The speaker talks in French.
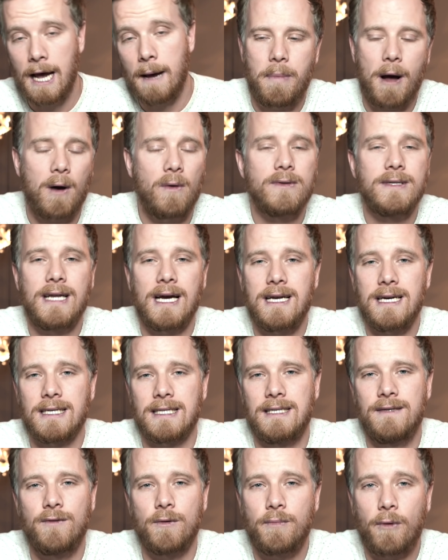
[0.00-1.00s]
Par contre, derrière,
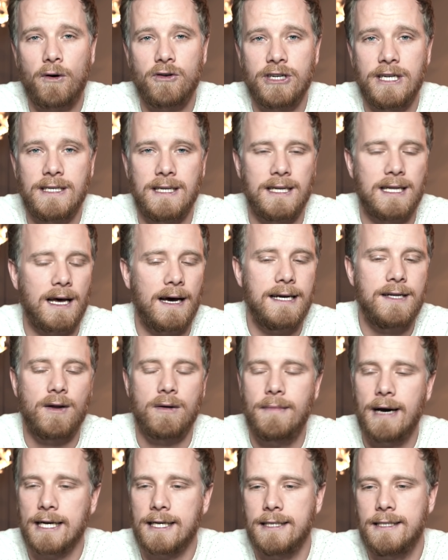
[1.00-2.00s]
si votre projet c'est de travailler dans
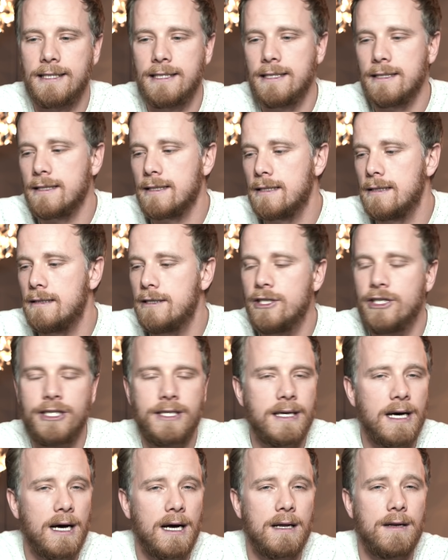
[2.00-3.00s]
le marketing
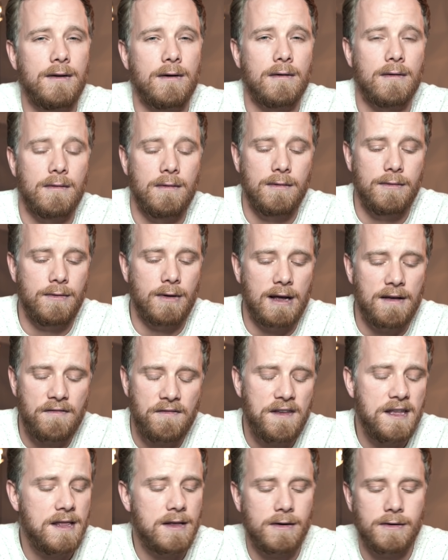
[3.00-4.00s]
digital, dans, le, dans la
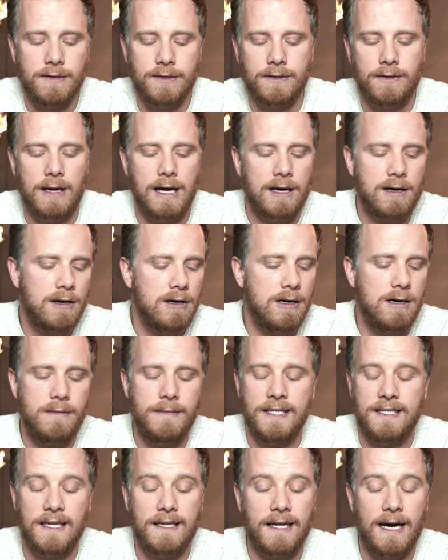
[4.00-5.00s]
finance, dans la
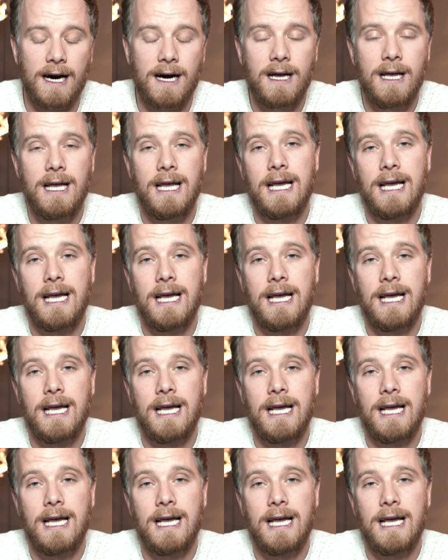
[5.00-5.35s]
com, etc.,